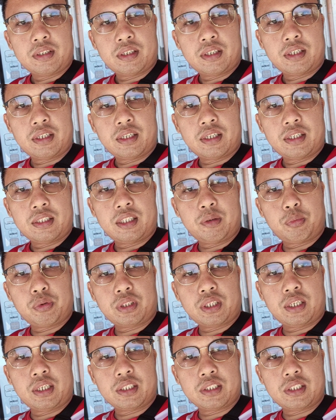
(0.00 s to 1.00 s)
Uh, hindi po
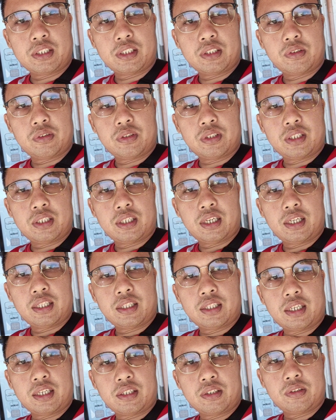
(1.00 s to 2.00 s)
tayo nagsi-COD.
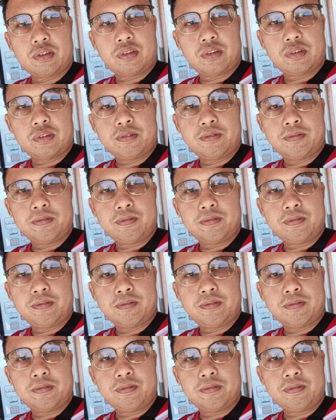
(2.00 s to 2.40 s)
Yan, thank you.